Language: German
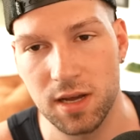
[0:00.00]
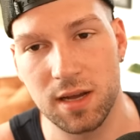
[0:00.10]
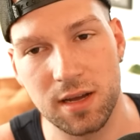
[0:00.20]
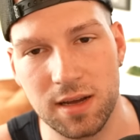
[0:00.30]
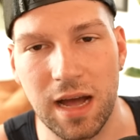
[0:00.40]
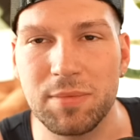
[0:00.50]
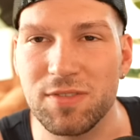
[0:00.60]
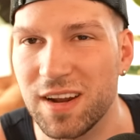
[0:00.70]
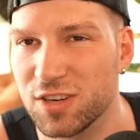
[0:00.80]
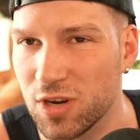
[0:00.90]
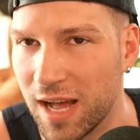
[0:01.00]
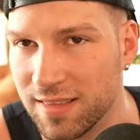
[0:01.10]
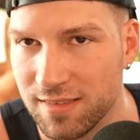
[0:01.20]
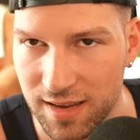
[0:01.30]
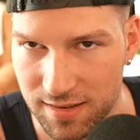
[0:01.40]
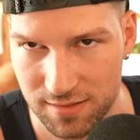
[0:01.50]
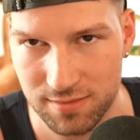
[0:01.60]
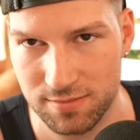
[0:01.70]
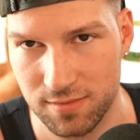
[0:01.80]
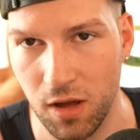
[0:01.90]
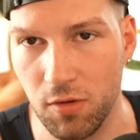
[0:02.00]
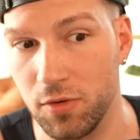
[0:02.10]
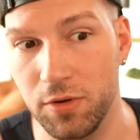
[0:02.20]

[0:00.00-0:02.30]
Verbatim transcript: äh, habt ihr vielleicht schon Anzeichen auf